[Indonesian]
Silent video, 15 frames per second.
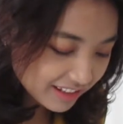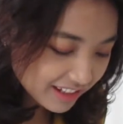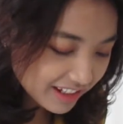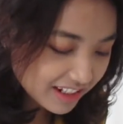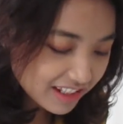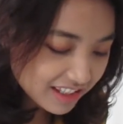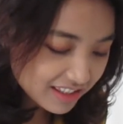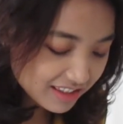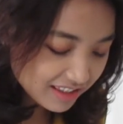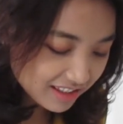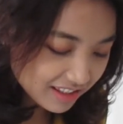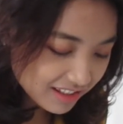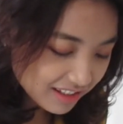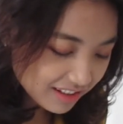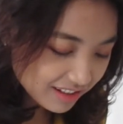and
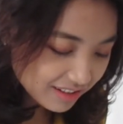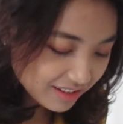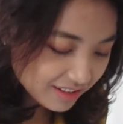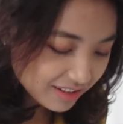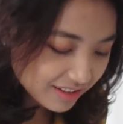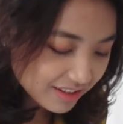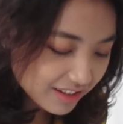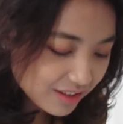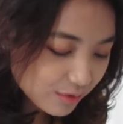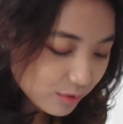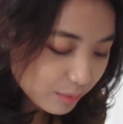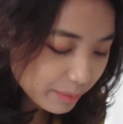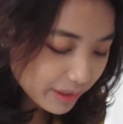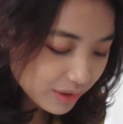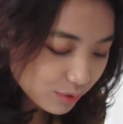easy jadi
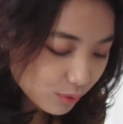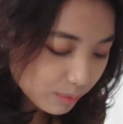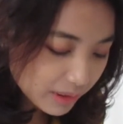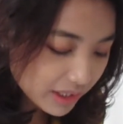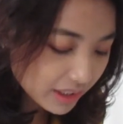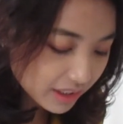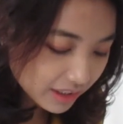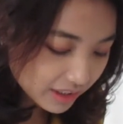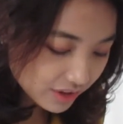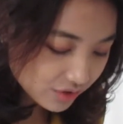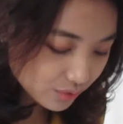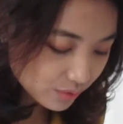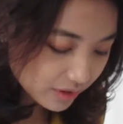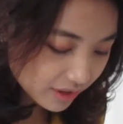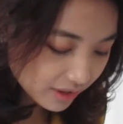gue pengen nyoba ini
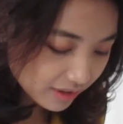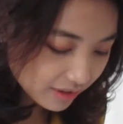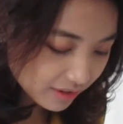juga